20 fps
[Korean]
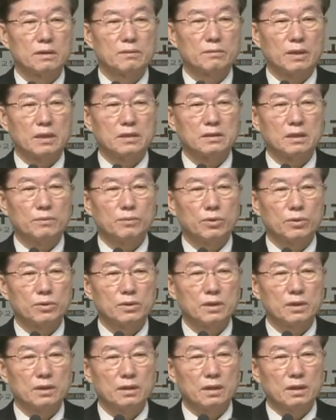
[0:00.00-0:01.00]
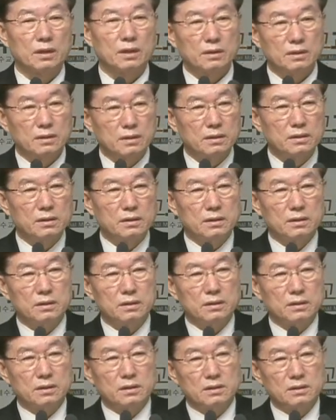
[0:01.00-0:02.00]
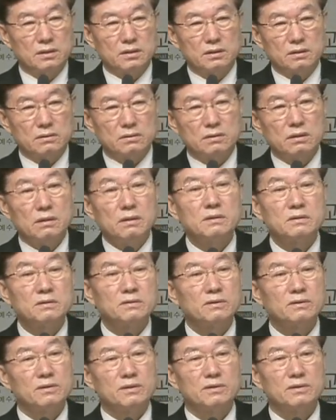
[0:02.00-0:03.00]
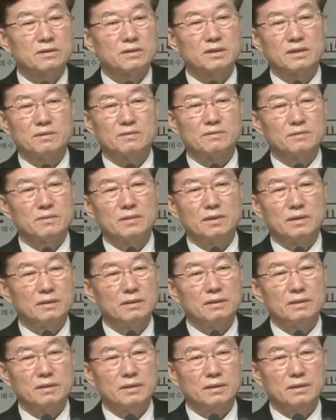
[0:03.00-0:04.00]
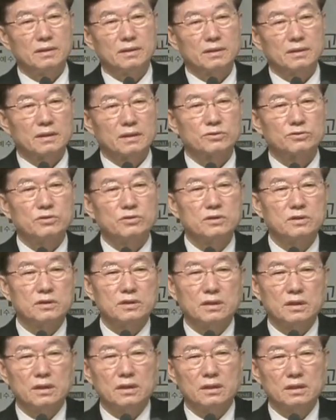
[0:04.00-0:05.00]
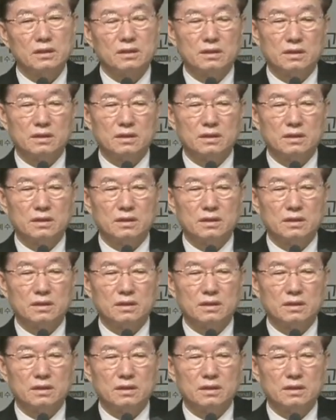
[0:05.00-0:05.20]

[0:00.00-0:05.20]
마르다 보기에 이거 틀렸어, 이 사람. 어? 그러니까 주님께